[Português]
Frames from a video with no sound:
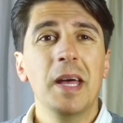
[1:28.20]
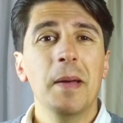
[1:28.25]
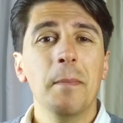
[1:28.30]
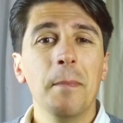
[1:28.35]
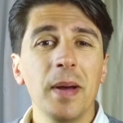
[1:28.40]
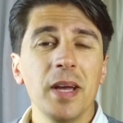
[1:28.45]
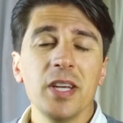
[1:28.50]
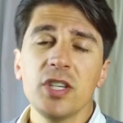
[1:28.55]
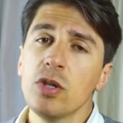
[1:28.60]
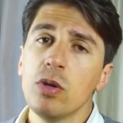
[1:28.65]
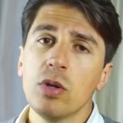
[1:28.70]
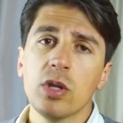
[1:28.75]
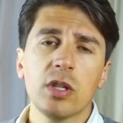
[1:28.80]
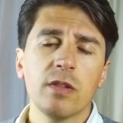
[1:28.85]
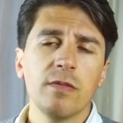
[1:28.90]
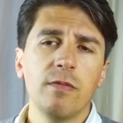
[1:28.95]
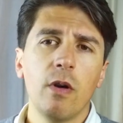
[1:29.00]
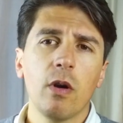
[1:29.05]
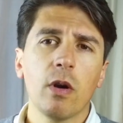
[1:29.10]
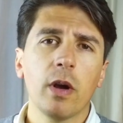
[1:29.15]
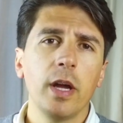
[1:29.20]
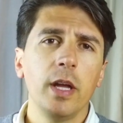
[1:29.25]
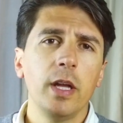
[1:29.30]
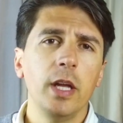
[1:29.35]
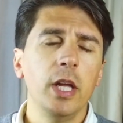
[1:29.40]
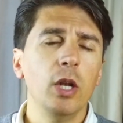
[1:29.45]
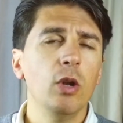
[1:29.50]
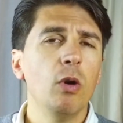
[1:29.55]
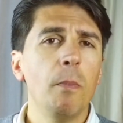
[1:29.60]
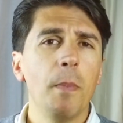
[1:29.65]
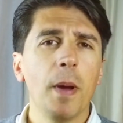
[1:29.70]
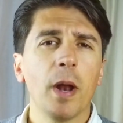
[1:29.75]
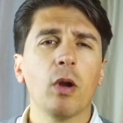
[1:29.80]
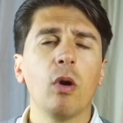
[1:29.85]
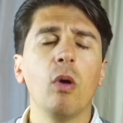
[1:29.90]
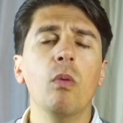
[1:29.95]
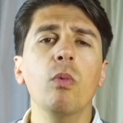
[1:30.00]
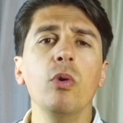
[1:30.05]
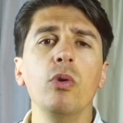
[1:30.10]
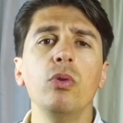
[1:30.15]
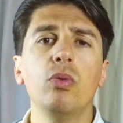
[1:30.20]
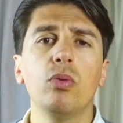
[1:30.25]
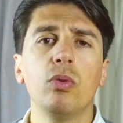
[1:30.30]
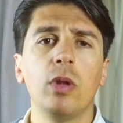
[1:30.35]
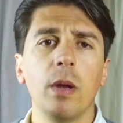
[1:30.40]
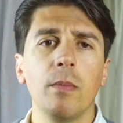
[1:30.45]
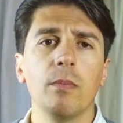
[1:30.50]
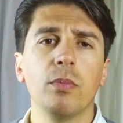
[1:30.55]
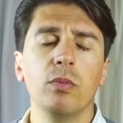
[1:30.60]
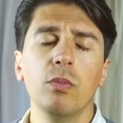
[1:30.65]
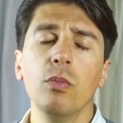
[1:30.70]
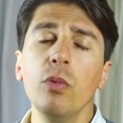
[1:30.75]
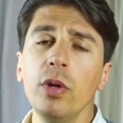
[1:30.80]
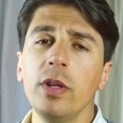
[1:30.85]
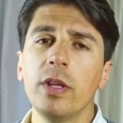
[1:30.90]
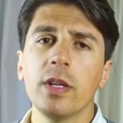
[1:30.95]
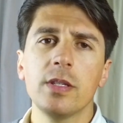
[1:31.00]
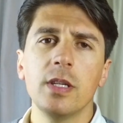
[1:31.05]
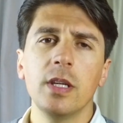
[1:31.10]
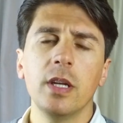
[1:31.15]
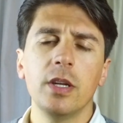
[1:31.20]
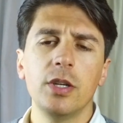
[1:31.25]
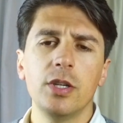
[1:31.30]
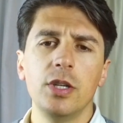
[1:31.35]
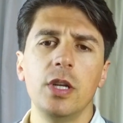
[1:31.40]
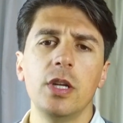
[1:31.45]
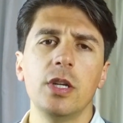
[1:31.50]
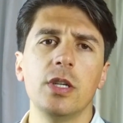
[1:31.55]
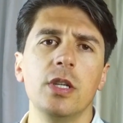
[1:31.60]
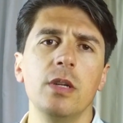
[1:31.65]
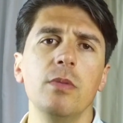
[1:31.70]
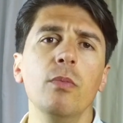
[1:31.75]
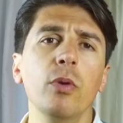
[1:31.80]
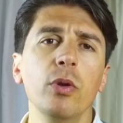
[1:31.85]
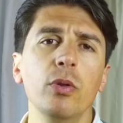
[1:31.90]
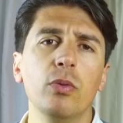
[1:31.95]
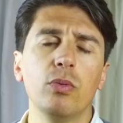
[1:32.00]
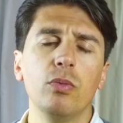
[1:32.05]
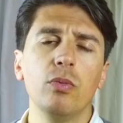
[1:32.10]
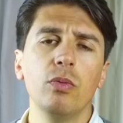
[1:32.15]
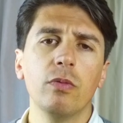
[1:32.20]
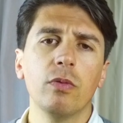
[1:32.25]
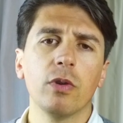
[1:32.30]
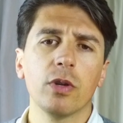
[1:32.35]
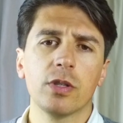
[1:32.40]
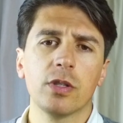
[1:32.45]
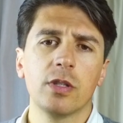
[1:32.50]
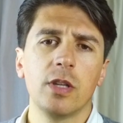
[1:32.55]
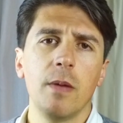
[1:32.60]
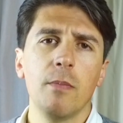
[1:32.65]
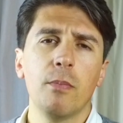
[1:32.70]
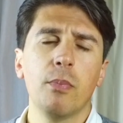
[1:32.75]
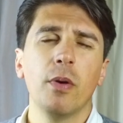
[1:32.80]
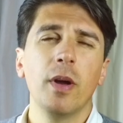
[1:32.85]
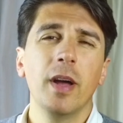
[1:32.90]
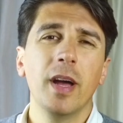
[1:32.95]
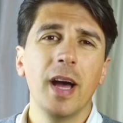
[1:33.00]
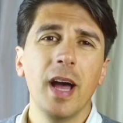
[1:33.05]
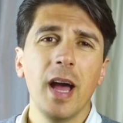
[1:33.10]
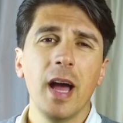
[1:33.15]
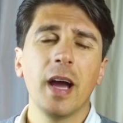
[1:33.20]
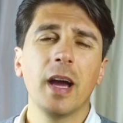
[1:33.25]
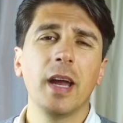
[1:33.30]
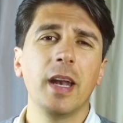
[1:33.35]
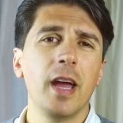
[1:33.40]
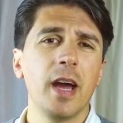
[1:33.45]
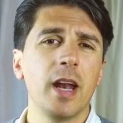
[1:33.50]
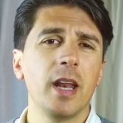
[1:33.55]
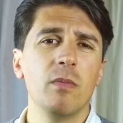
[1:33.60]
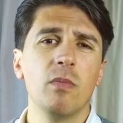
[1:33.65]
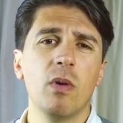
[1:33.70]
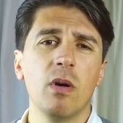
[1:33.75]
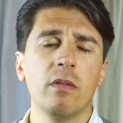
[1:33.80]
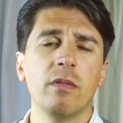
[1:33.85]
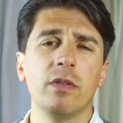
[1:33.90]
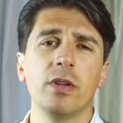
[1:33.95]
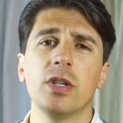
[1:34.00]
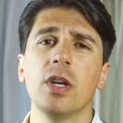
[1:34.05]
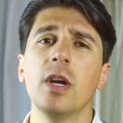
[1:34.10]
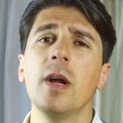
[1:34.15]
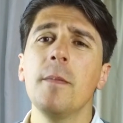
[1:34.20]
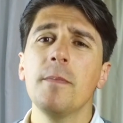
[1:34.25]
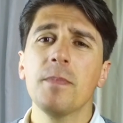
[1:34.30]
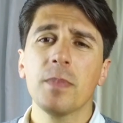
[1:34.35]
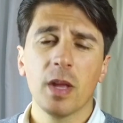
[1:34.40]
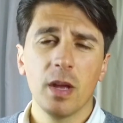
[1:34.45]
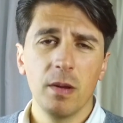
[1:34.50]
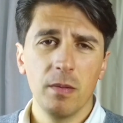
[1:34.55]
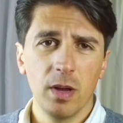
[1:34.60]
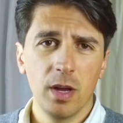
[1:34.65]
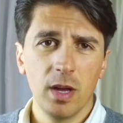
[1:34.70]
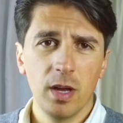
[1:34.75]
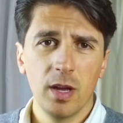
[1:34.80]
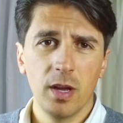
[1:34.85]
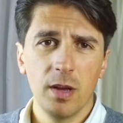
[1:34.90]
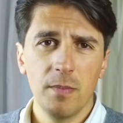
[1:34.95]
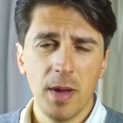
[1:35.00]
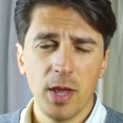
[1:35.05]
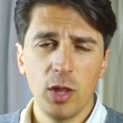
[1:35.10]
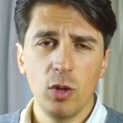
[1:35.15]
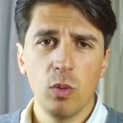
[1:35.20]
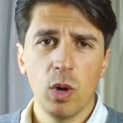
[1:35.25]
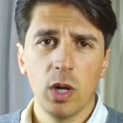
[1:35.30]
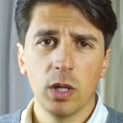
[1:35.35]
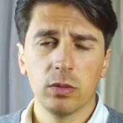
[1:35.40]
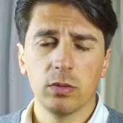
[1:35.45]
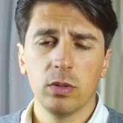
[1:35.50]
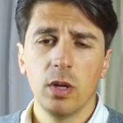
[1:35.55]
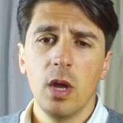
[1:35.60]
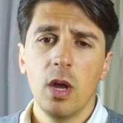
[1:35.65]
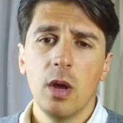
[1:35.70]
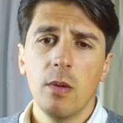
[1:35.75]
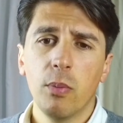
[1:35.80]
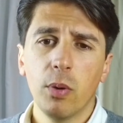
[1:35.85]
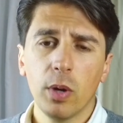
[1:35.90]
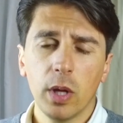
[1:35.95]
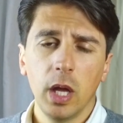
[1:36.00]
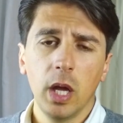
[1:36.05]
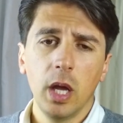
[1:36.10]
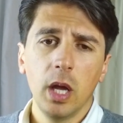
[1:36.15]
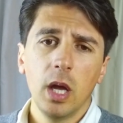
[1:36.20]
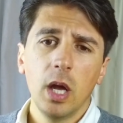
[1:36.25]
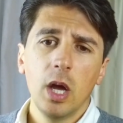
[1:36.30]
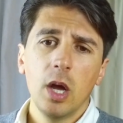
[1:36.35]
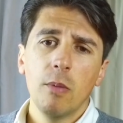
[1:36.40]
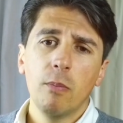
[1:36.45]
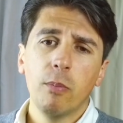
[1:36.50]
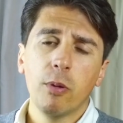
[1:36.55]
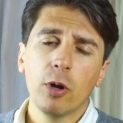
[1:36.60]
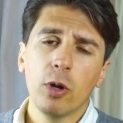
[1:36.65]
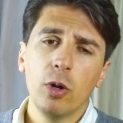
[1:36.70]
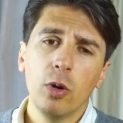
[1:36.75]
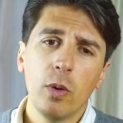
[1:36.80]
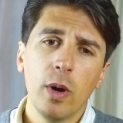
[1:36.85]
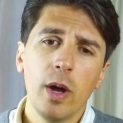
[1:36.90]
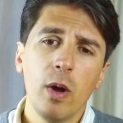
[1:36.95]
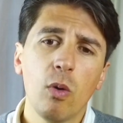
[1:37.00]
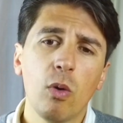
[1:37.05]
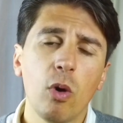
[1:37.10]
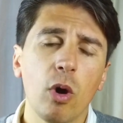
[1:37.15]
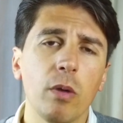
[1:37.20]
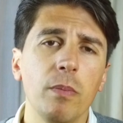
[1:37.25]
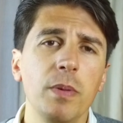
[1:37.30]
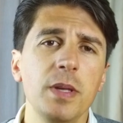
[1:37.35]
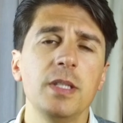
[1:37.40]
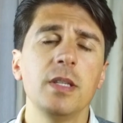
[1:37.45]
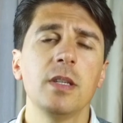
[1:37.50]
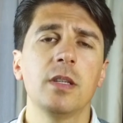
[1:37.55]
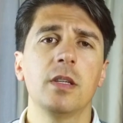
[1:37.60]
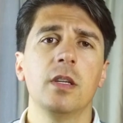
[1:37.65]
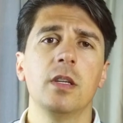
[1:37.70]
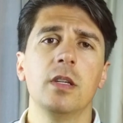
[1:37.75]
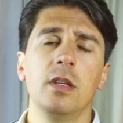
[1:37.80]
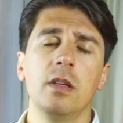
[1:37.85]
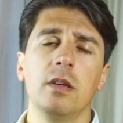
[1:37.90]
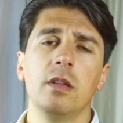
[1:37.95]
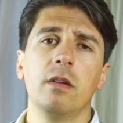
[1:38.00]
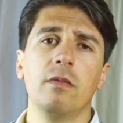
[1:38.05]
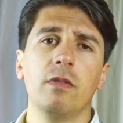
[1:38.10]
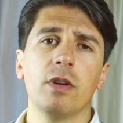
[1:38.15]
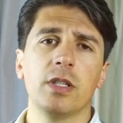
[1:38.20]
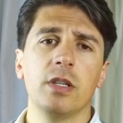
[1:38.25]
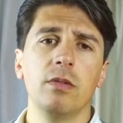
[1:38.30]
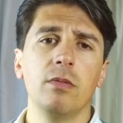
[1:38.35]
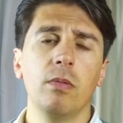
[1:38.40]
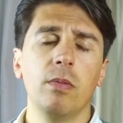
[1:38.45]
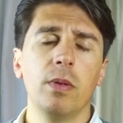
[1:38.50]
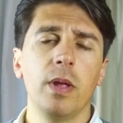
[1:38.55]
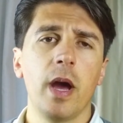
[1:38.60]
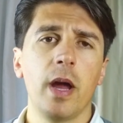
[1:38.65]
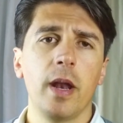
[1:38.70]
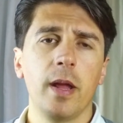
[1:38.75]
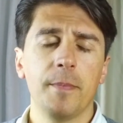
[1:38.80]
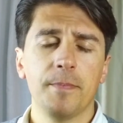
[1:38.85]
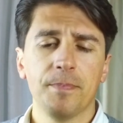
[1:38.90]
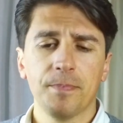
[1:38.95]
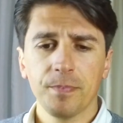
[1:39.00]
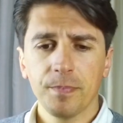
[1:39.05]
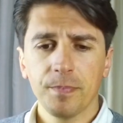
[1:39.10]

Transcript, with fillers: mas não se foquem e não percam muito tempo, muitas energias e muito do vosso tempo a angriar imóveis uh, eh, médio-alto. Porquê? Porque não é o core business da, da vossa imobiliária.